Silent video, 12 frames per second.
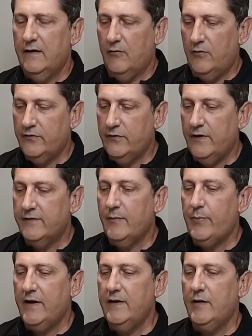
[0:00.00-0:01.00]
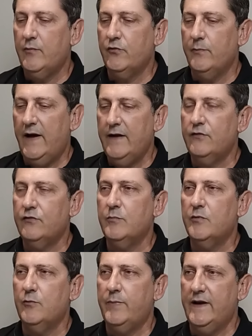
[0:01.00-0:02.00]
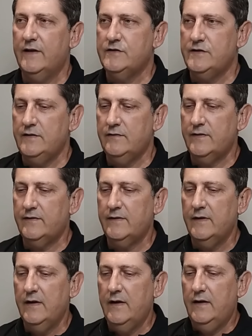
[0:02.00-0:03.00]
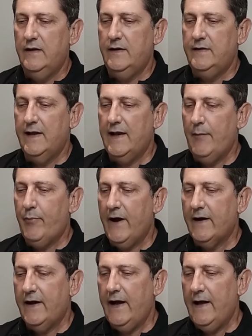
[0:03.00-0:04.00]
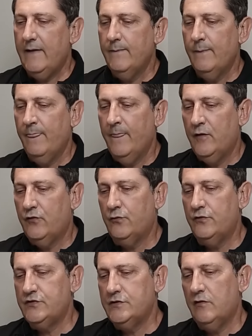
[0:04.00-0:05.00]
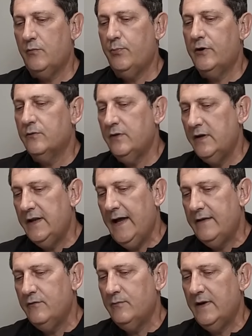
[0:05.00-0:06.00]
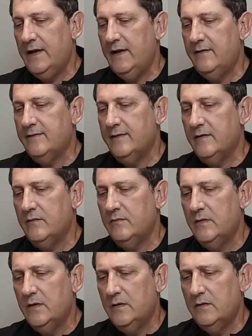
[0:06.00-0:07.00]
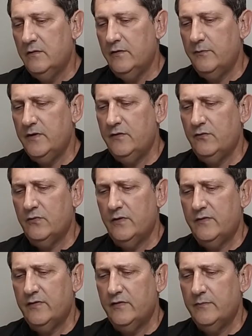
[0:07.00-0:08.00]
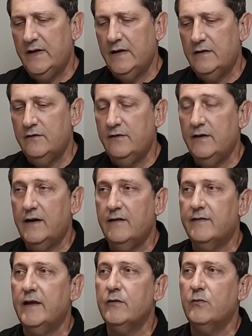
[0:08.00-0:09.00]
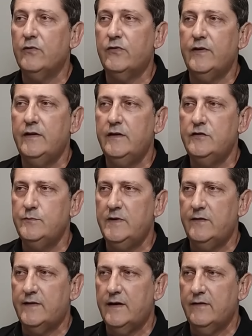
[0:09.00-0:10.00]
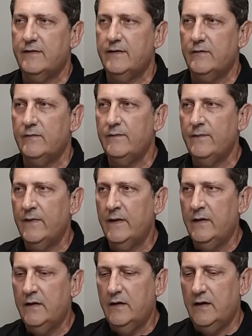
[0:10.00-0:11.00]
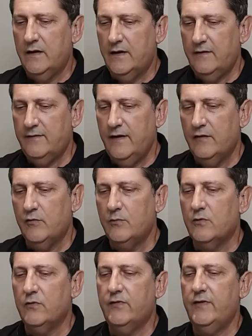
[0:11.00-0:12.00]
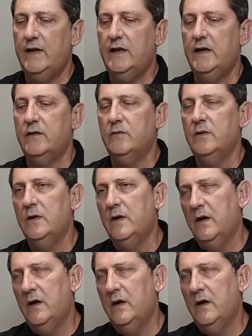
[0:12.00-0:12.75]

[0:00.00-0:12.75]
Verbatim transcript: onde nós aprendemos mais sobre cooperativas e de lá para cá surgiu a oportunidade numa eleição 2018, se eu não me engano, de ingressar no conselho de administração. Ingressei como conselheiro